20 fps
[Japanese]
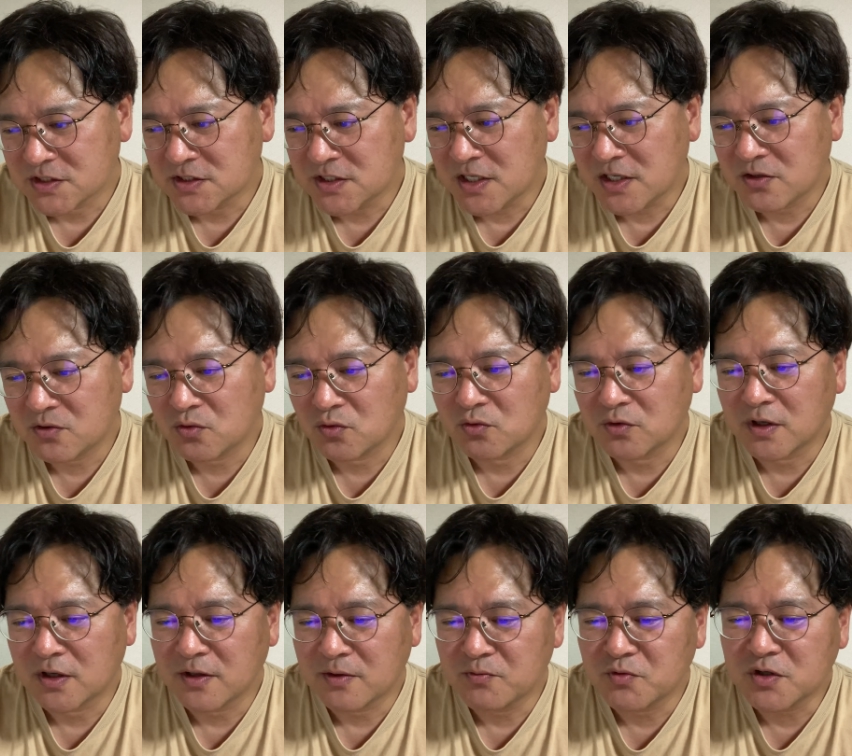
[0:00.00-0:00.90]
生徒
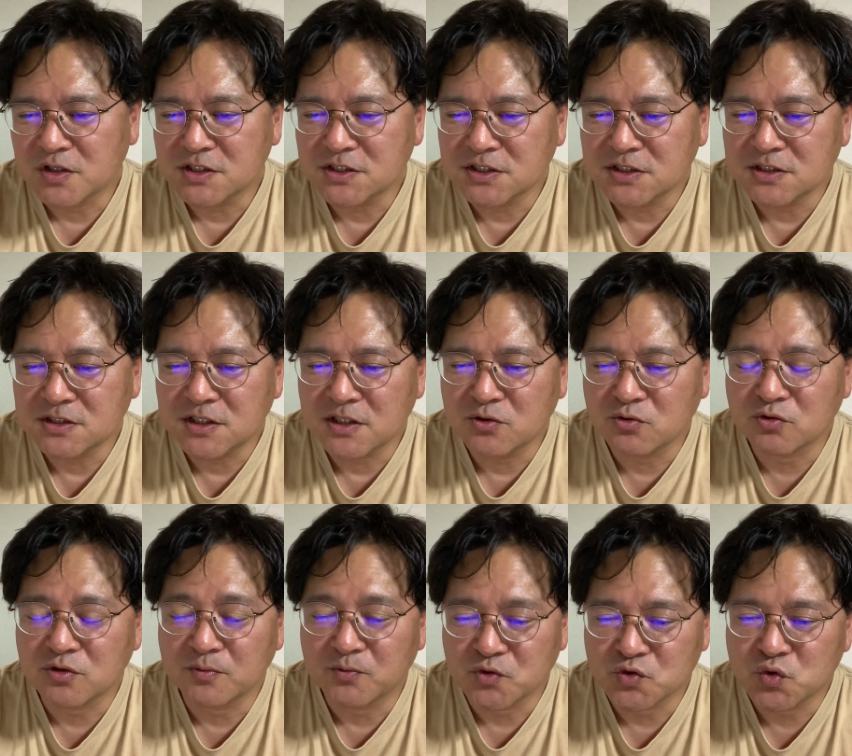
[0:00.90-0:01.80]
でね、昔生徒
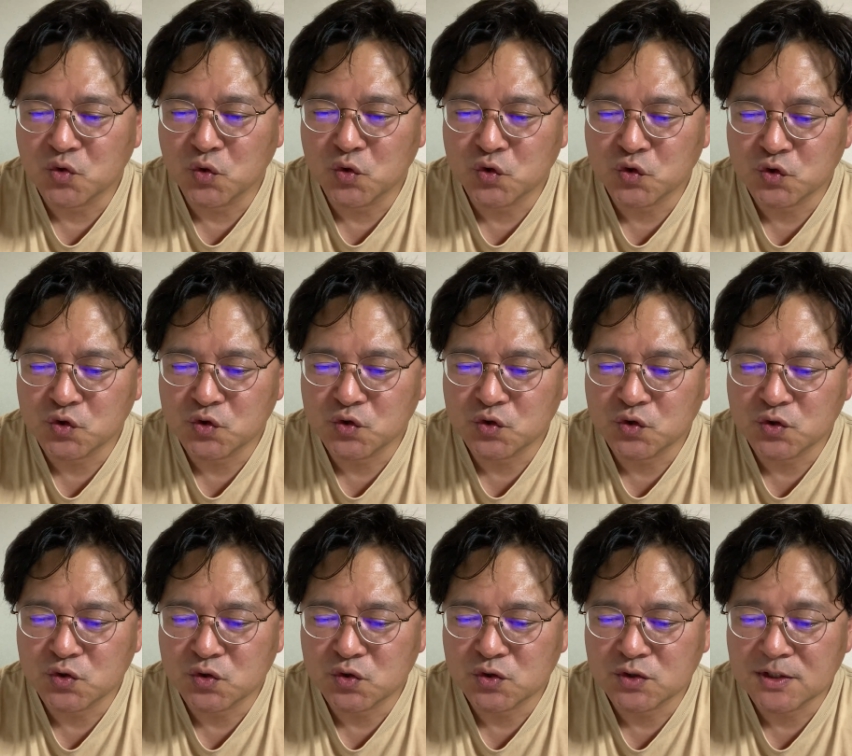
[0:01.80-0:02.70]
でもそう
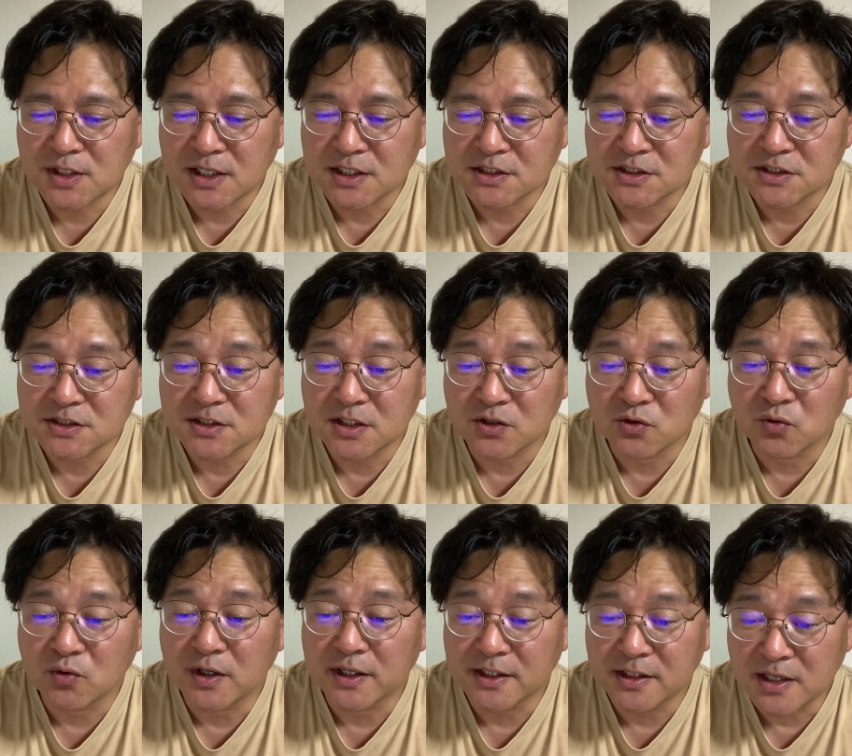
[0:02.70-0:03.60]
いう男子生徒
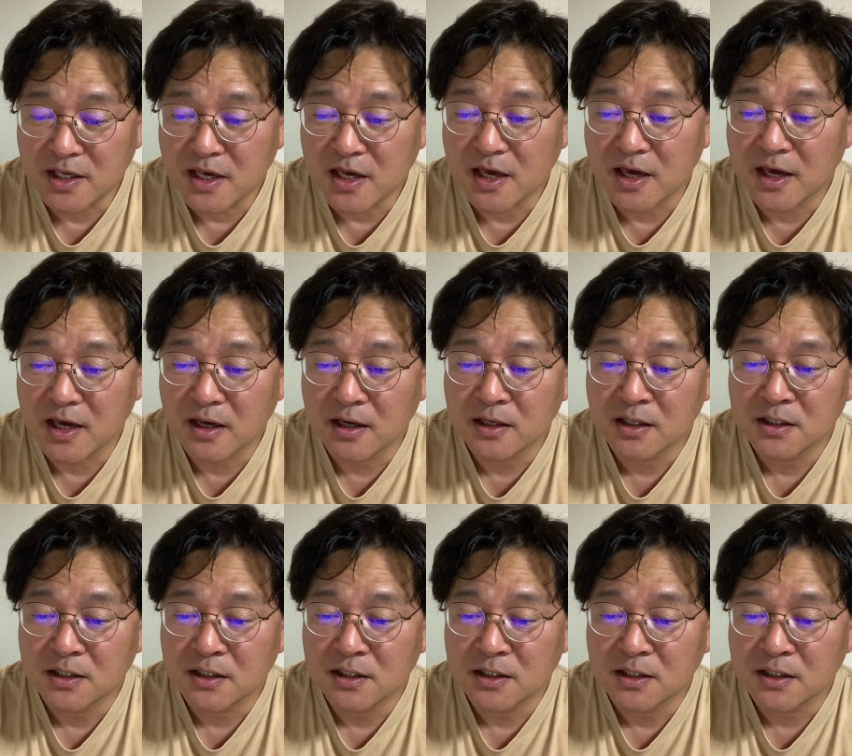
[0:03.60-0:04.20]
がいて、